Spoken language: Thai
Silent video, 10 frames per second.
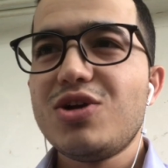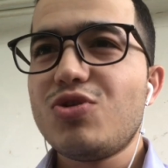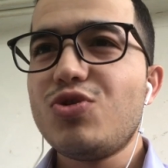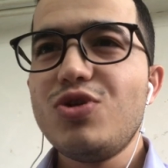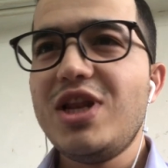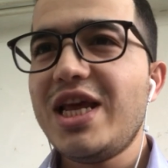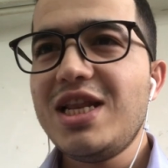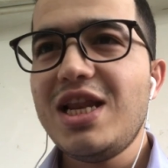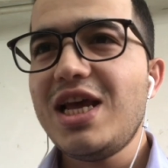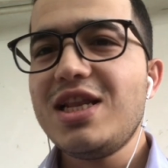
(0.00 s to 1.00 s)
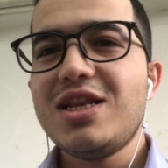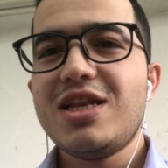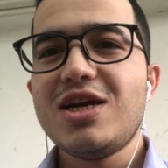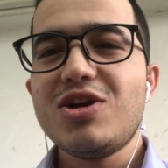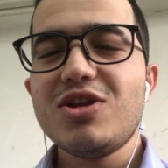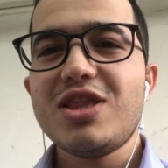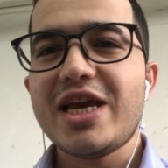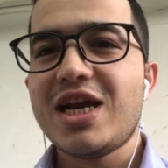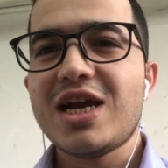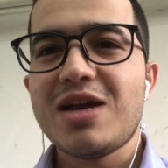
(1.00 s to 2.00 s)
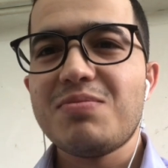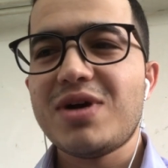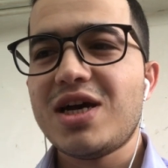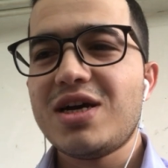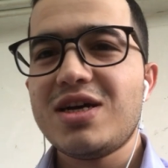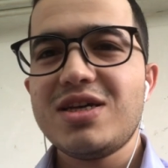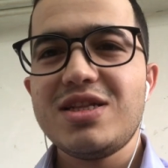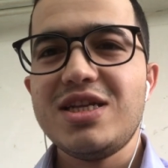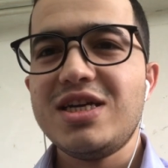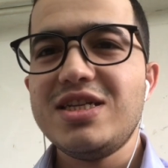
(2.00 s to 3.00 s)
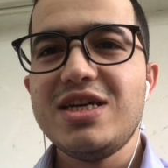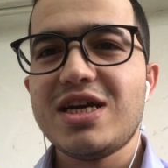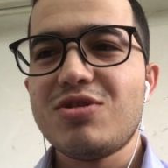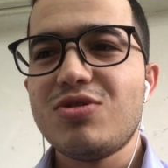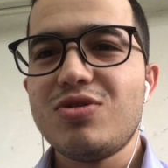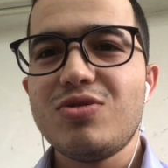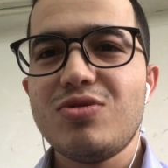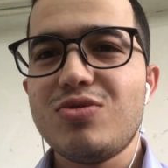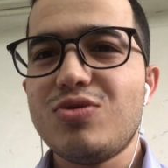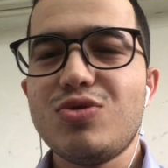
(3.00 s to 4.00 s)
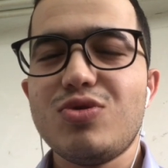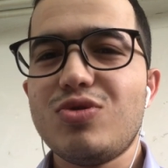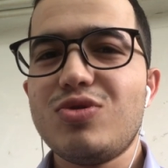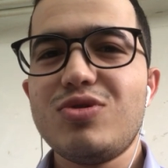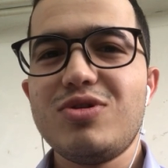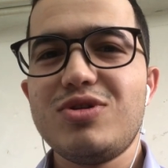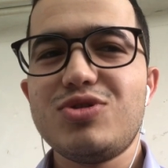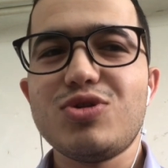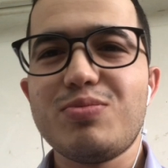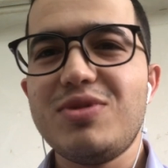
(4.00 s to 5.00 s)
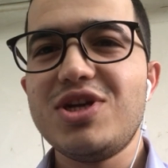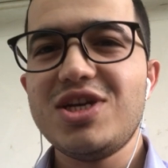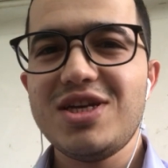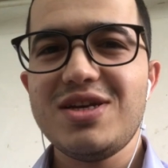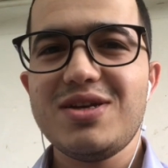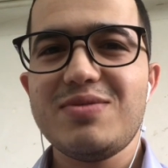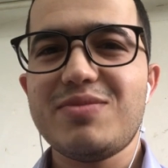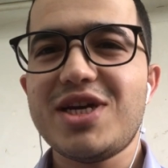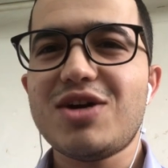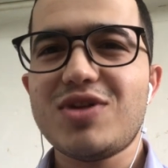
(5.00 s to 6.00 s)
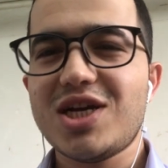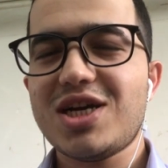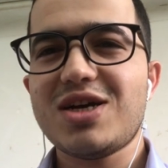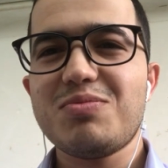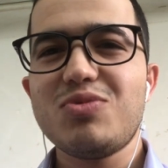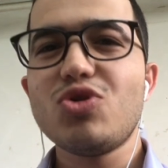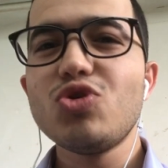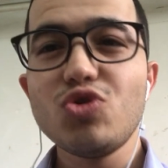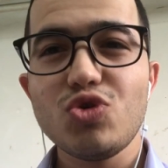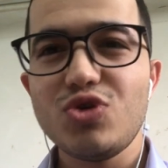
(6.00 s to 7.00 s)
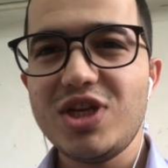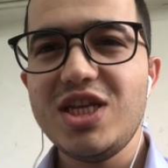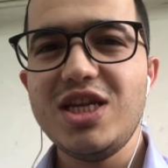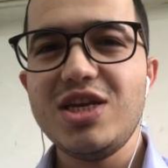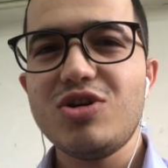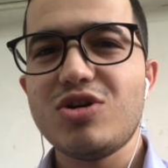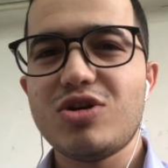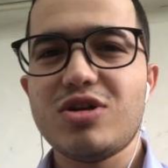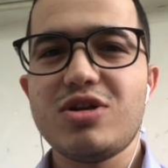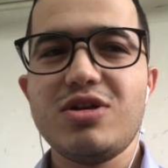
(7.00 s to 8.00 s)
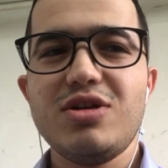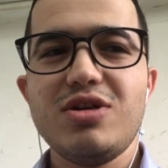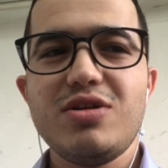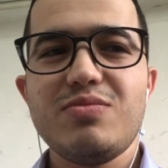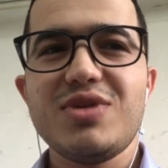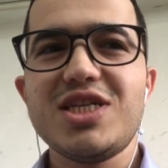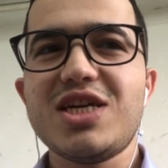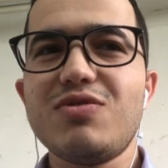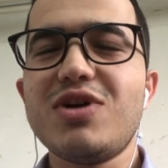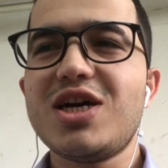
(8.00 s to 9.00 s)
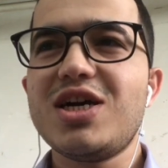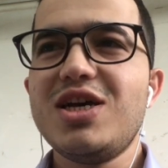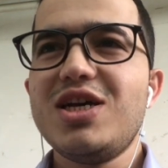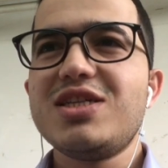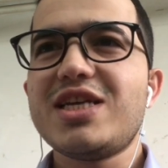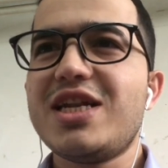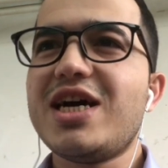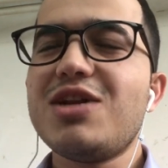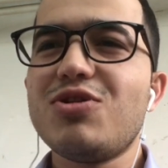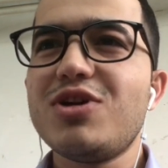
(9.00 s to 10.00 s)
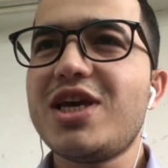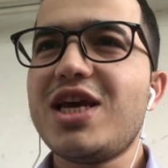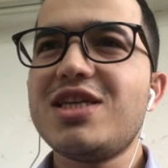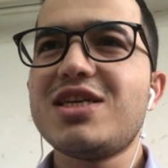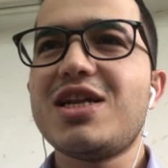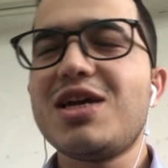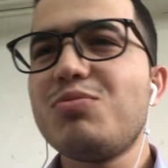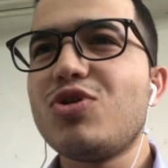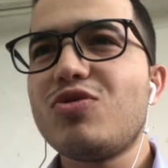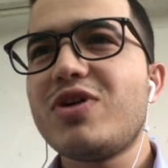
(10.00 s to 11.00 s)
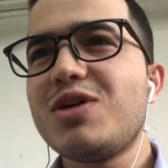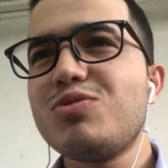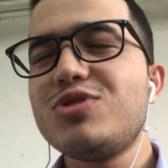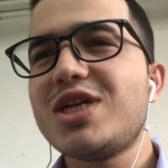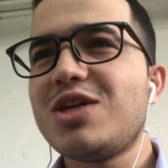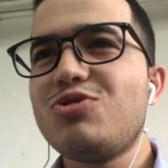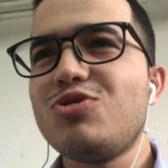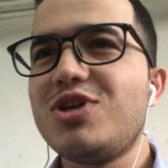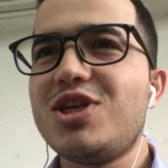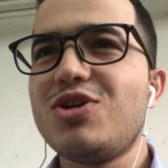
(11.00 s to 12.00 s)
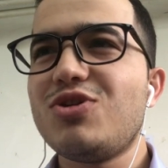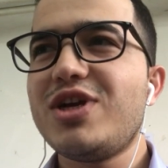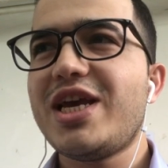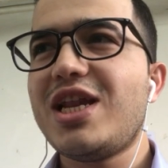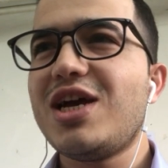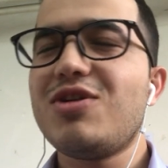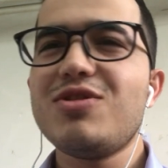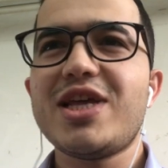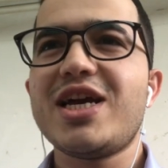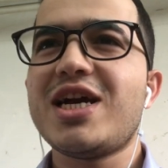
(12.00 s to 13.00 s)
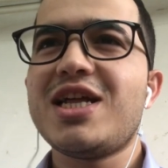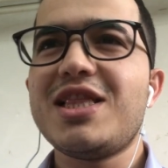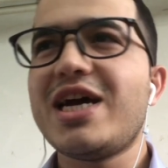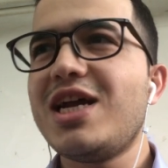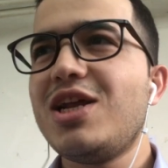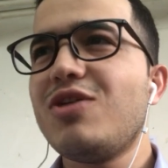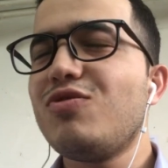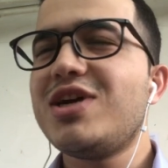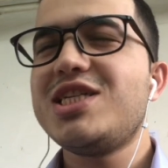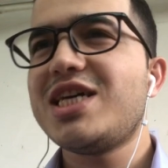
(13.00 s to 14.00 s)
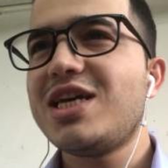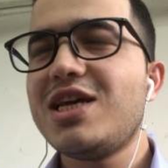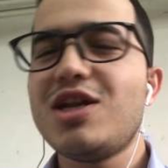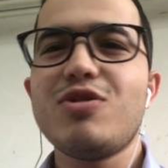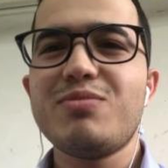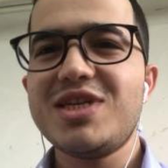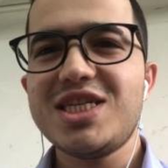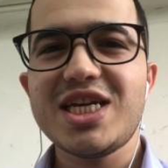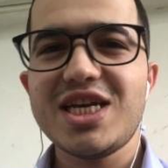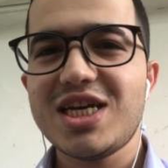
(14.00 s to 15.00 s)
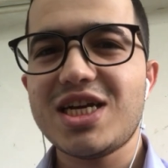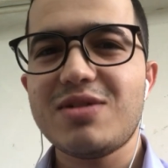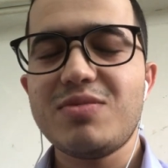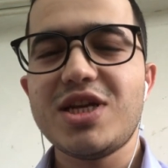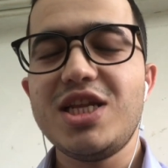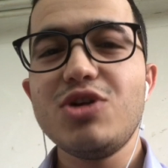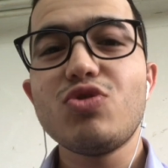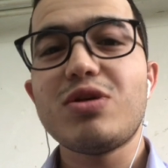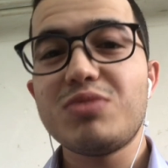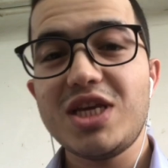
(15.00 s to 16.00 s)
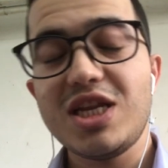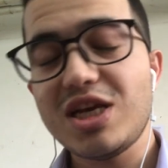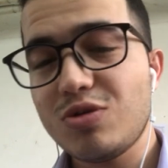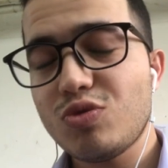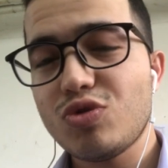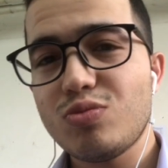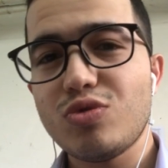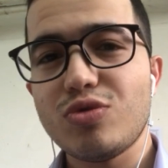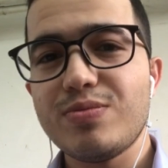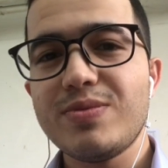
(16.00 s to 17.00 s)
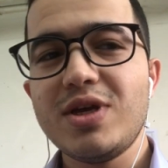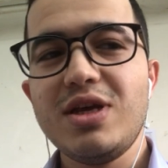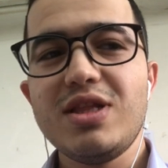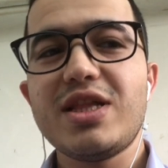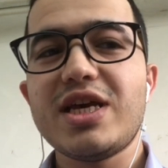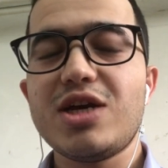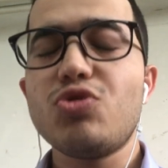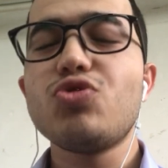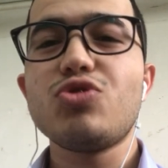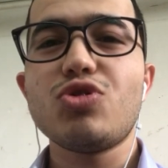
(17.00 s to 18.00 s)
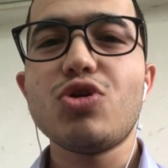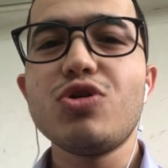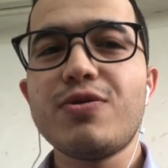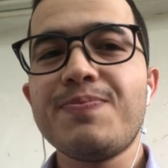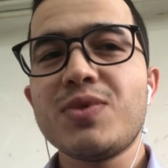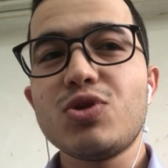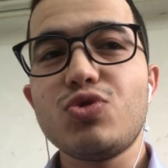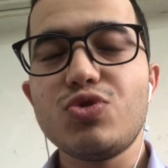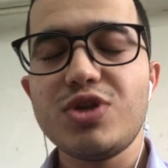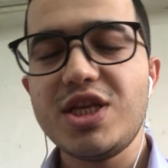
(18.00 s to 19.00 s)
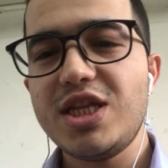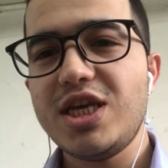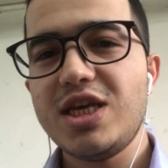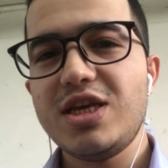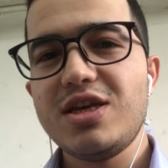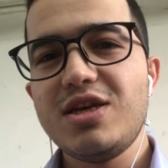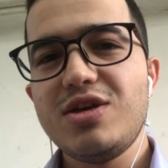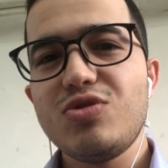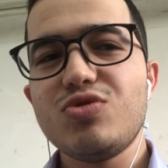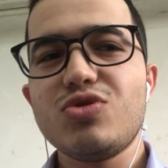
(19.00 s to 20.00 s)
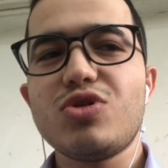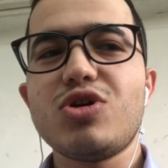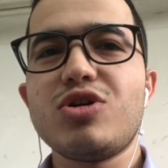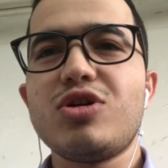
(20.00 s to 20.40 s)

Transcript: คุยเล่นๆแล้วก็แต่งงานมาหนึ่งเดือนโอ้โอ้โหจบเลยไม่เอานะครับต้องคุยดีๆก่อนไม่ใช่ว่าเซดัตโอเคเซดัตบอกว่าผู้ชายตุรกีโอเคแล้วแต่งงานได้แล้วไว้ใจได้แล้วไม่ใช่ครับอันนี้ความคิดแห่งของผมแต่คุณต้องคุยดีๆคุณต้อง